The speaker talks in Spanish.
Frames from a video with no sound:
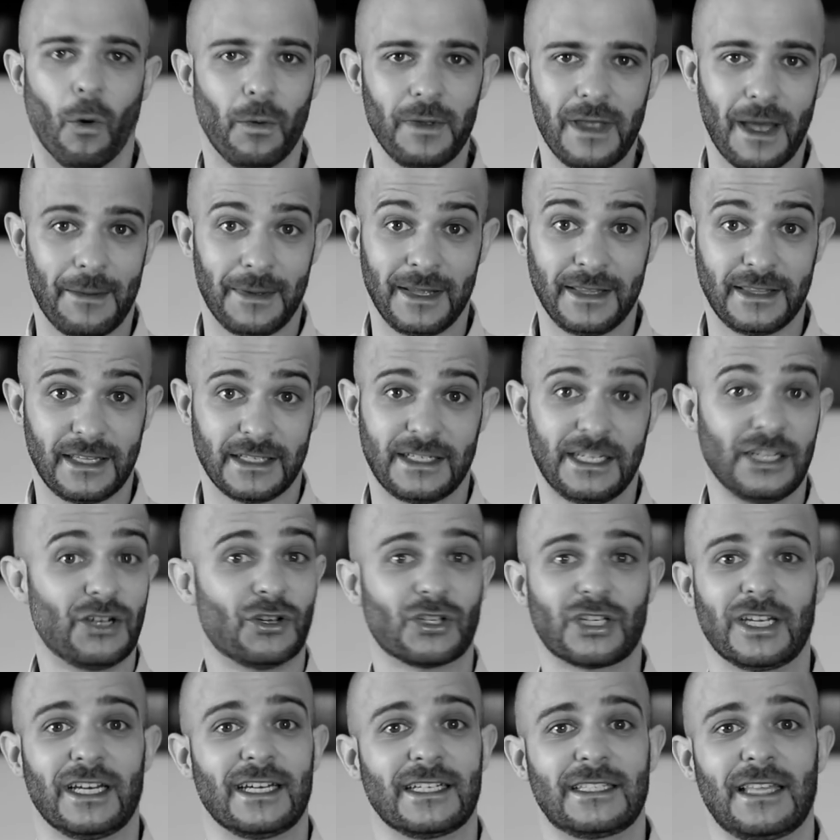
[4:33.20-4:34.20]
Obviamente,
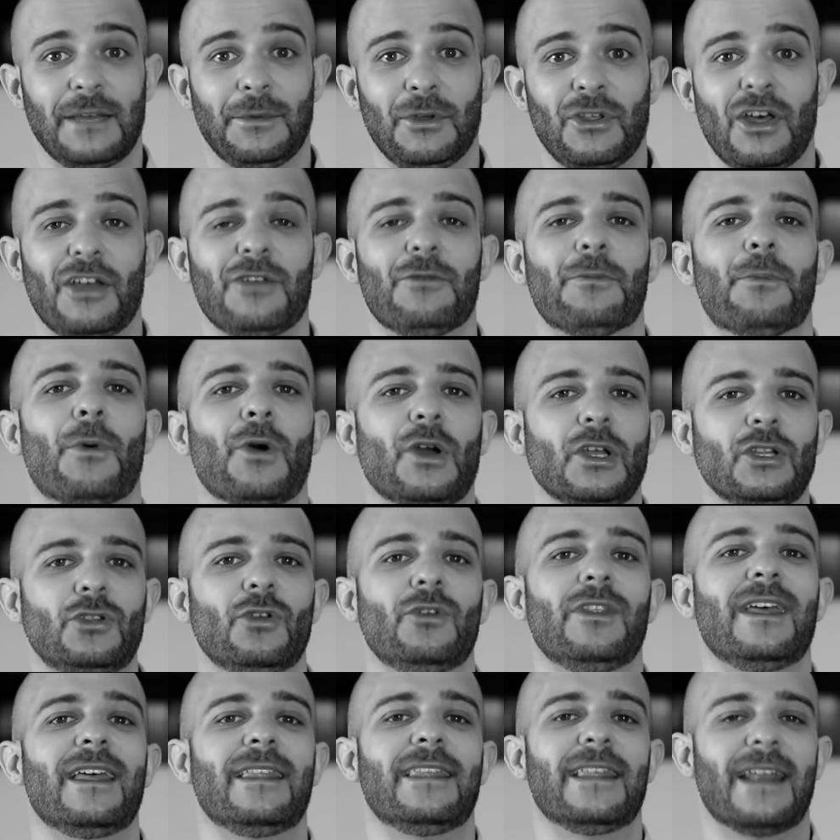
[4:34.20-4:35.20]
chicos, en este vídeo hay un
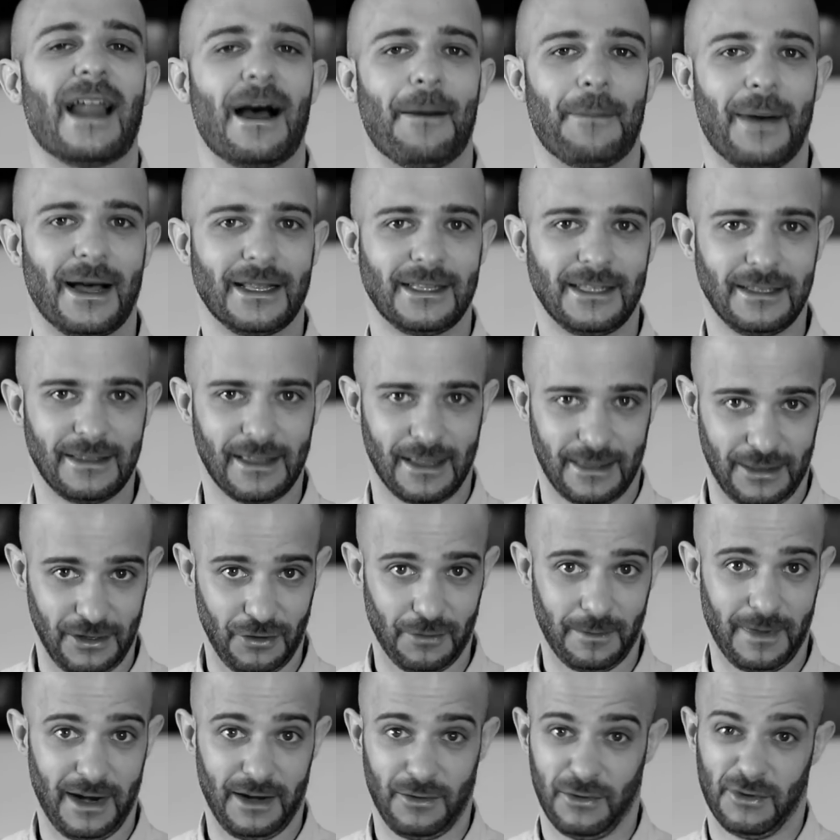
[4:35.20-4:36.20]
poquito de
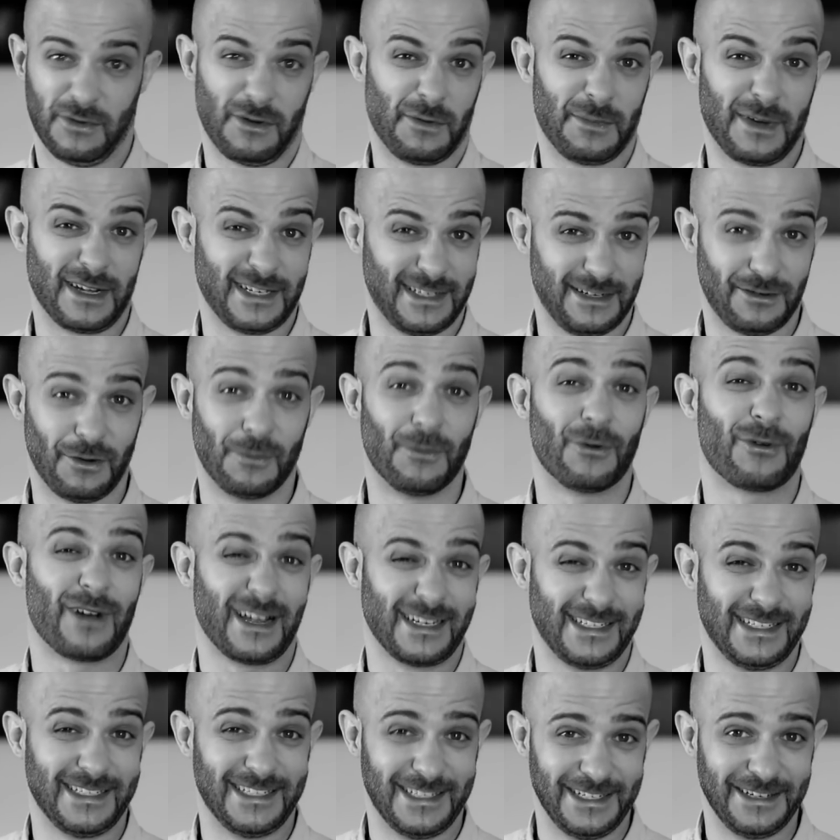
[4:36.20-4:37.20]
dramatización, ¿vale? Bueno, como casi, como
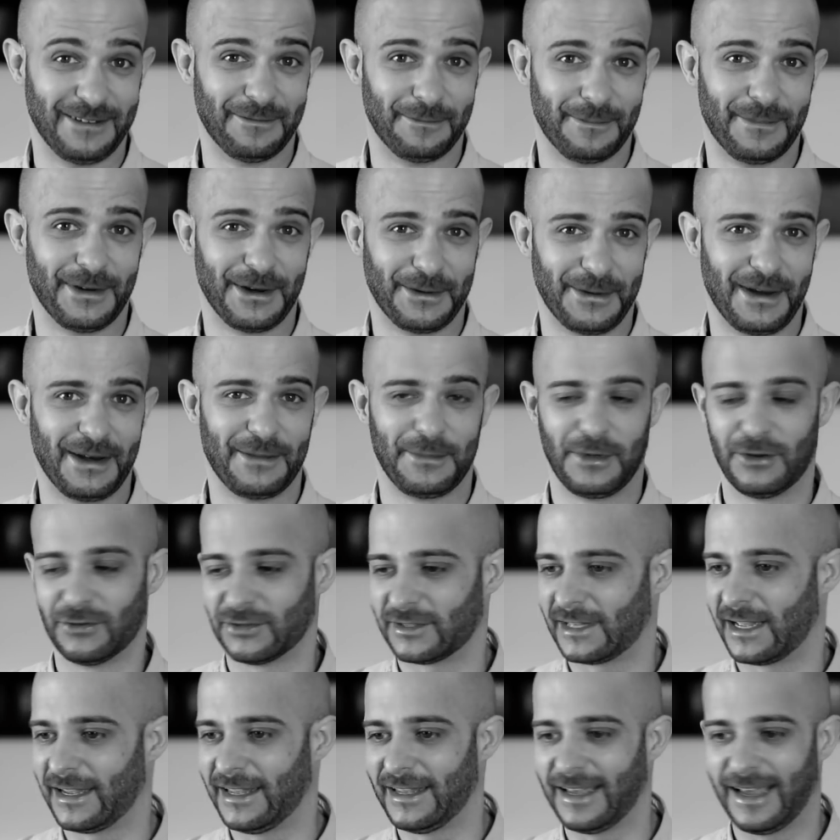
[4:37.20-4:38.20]
casi siempre, ¿vale? Me
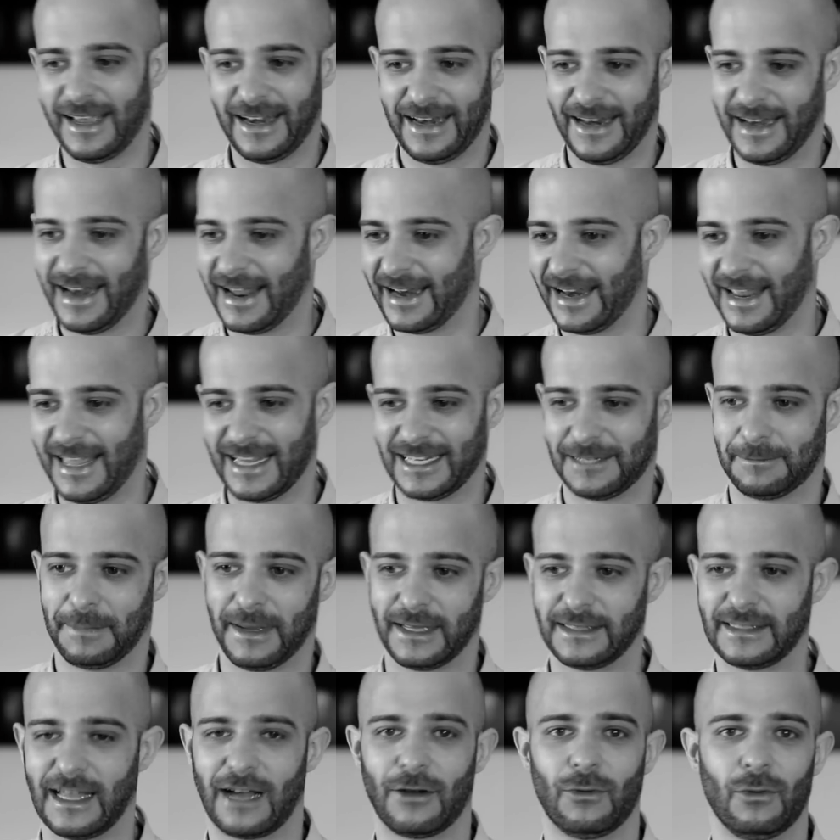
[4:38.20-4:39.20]
gusta aquí generar
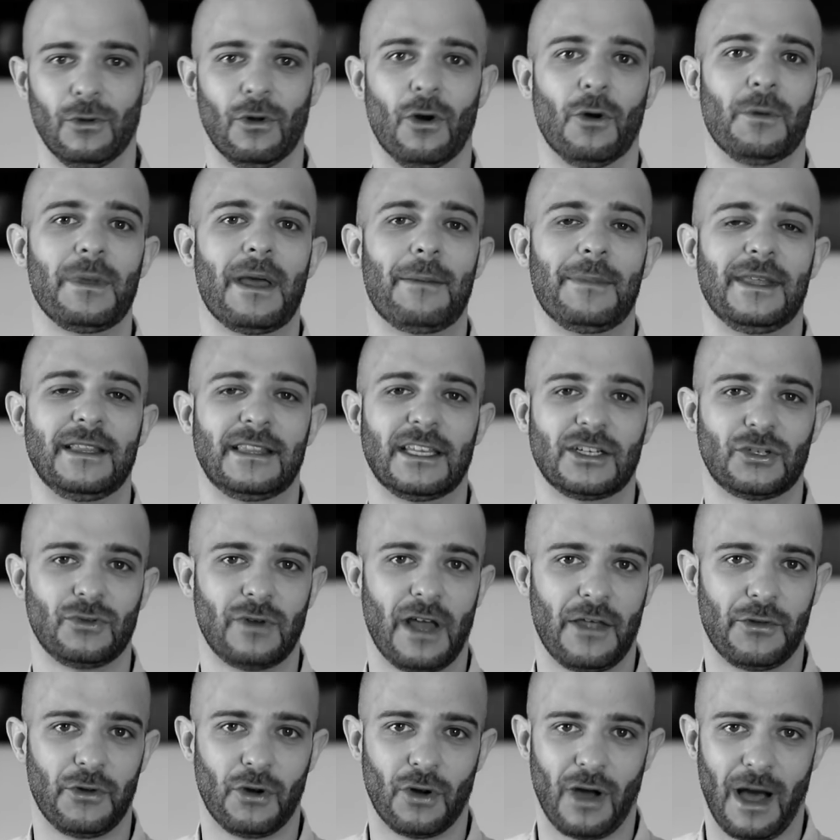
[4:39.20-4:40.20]
espectáculo. Obviamente es
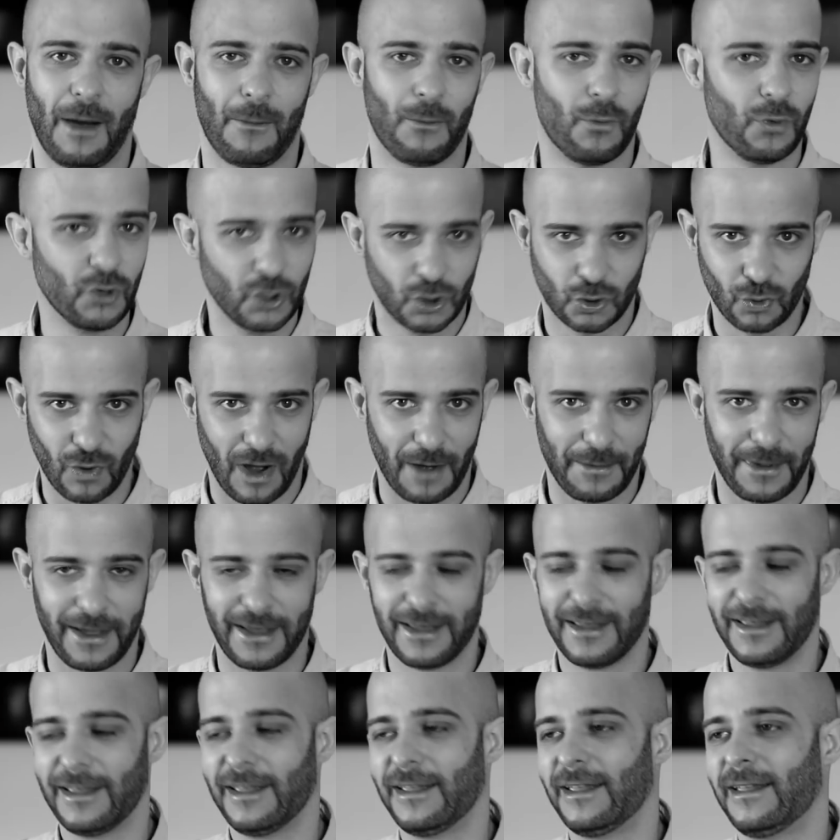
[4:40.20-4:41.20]
una droga muy
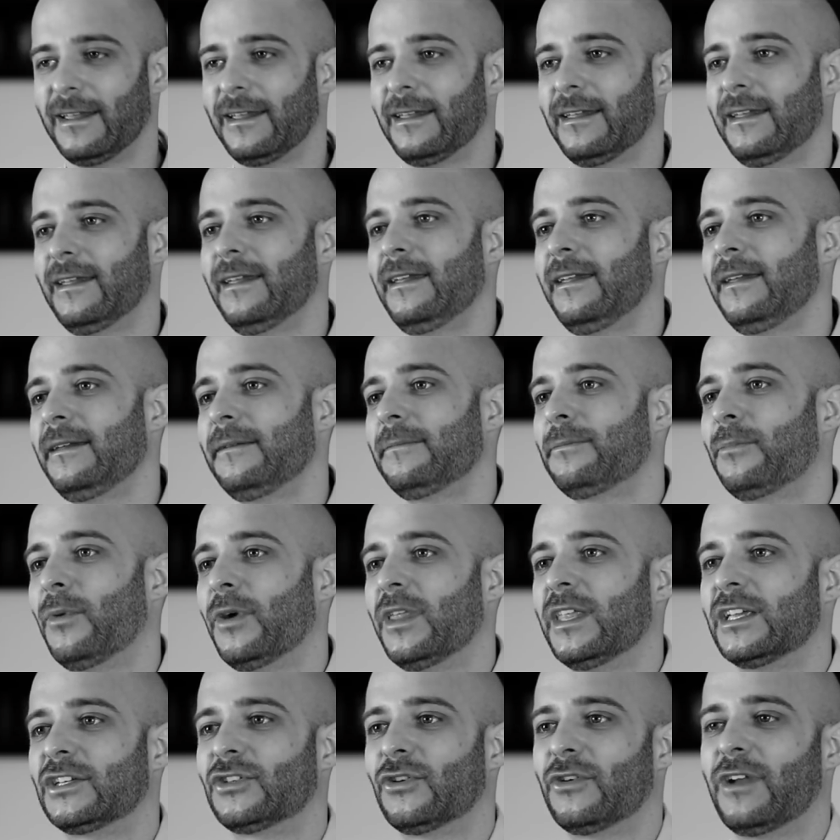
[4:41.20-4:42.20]
suave y
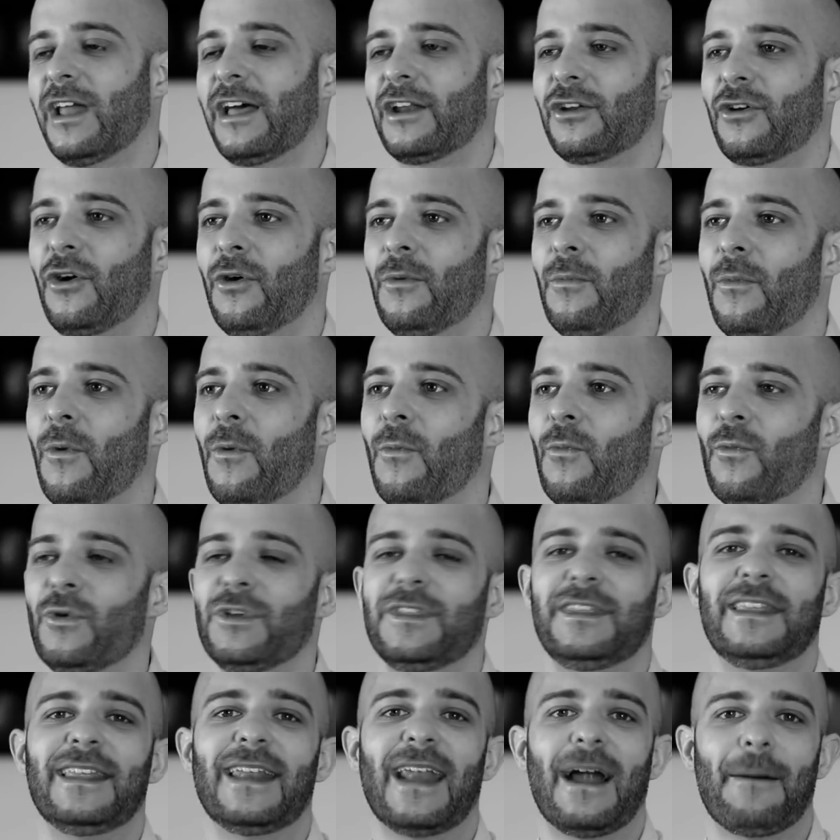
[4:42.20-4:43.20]
puede sonar como
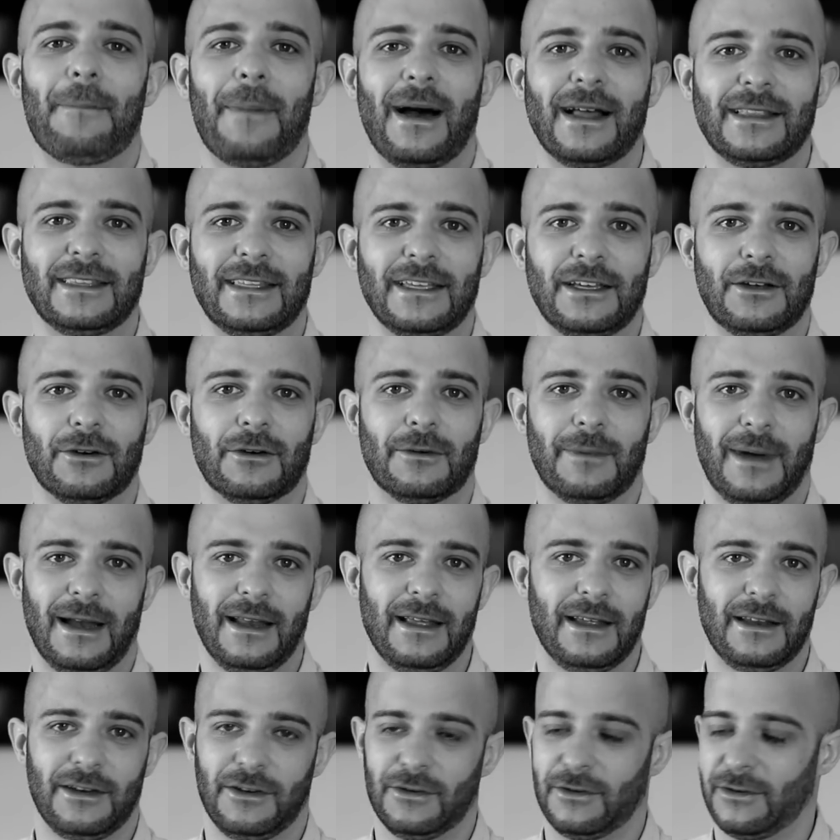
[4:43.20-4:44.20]
muy dramático,
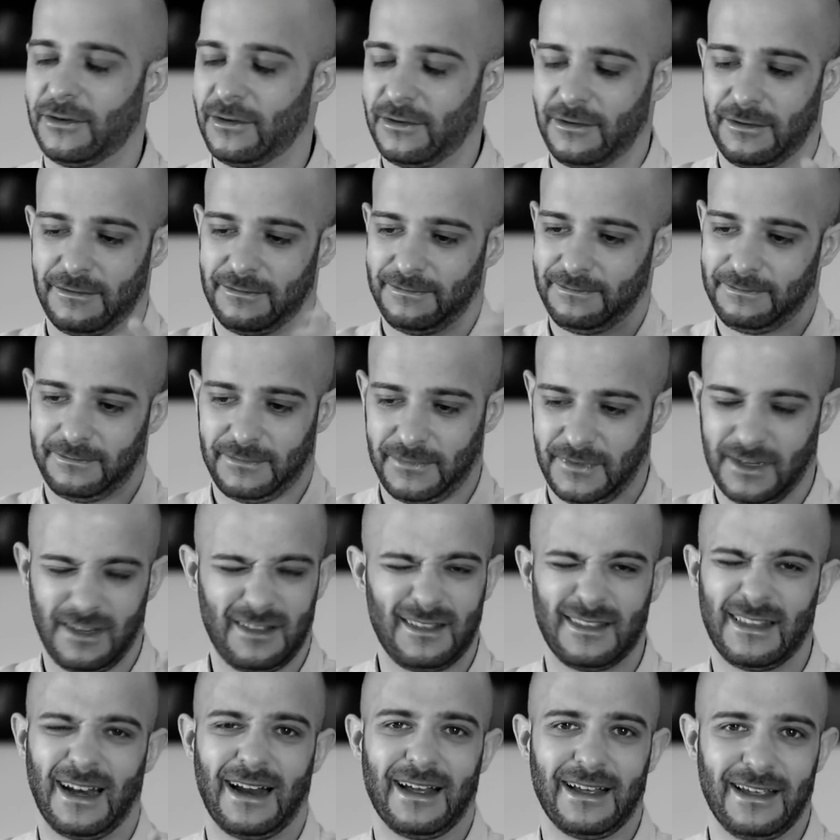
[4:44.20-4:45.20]
¿vale? No,
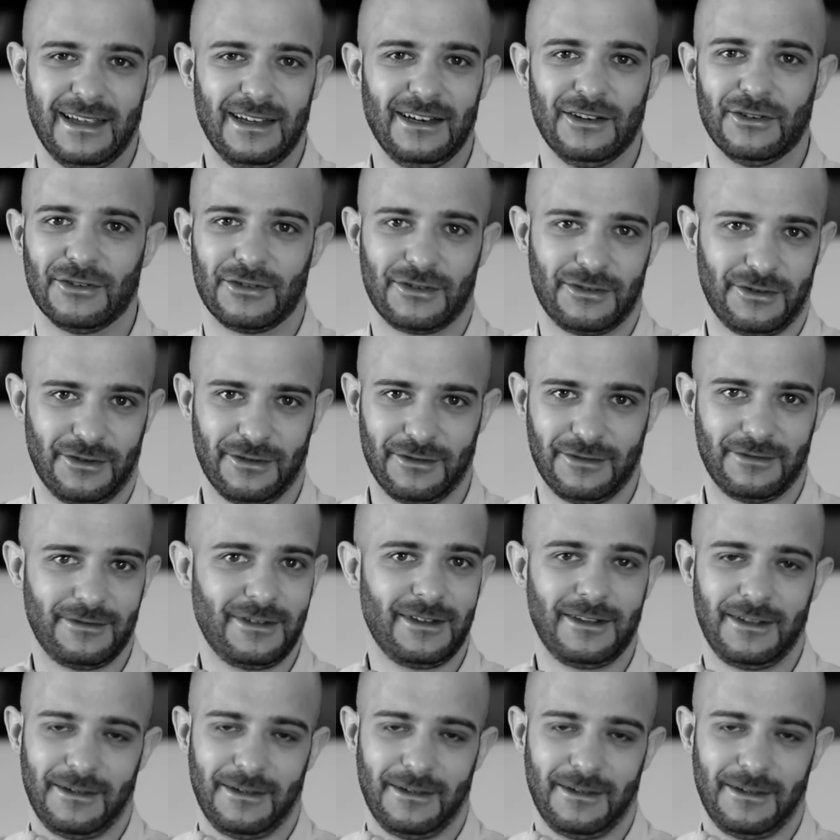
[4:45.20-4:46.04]
tranquilos, ¿no?